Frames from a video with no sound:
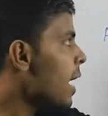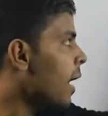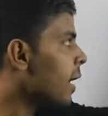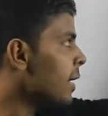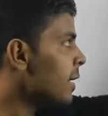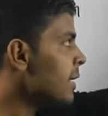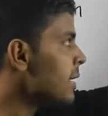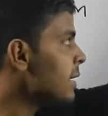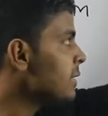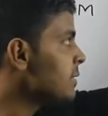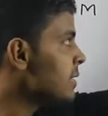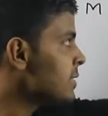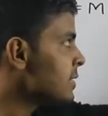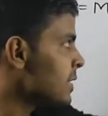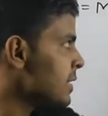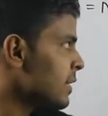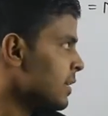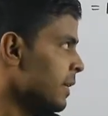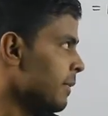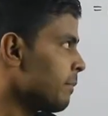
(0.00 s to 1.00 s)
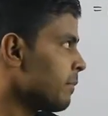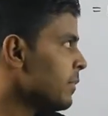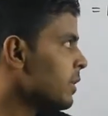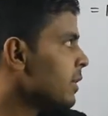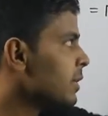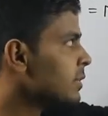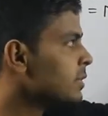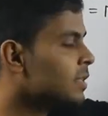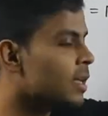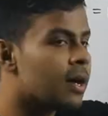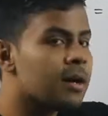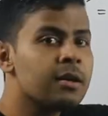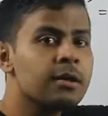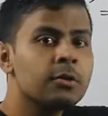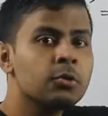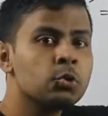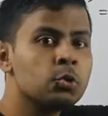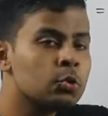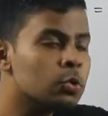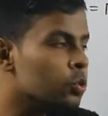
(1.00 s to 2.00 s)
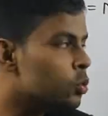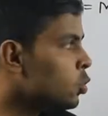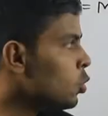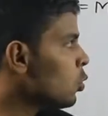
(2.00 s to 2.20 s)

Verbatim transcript: আর এক্সিস থেকে তার দূরত্ব